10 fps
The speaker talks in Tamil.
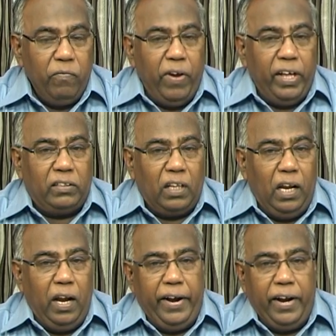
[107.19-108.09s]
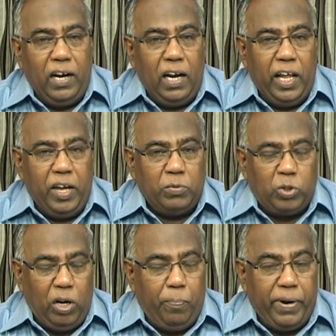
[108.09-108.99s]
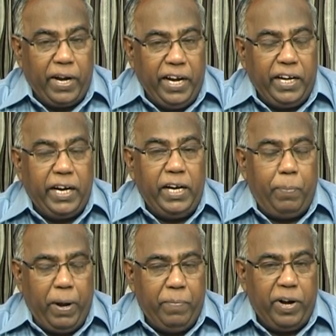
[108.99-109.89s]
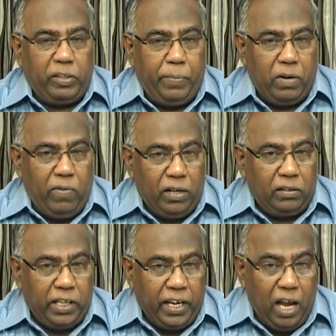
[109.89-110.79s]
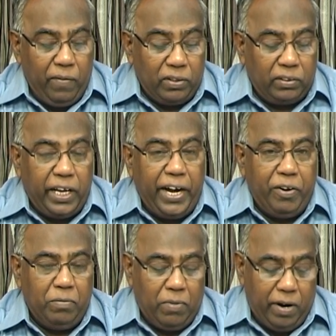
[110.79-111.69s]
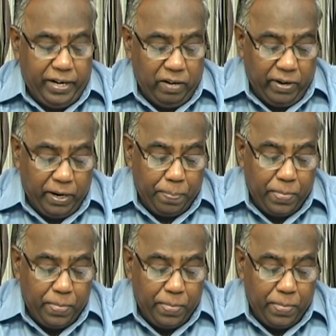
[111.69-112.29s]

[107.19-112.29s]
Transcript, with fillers: வேதத்தில் எல்லா இடங்களிலேயும் சொல்லப்படுகிற அடிக்கடி பயன்படுத்தப்படுகிற வார்த்தை அவர் தேடும் ஆண்டவர்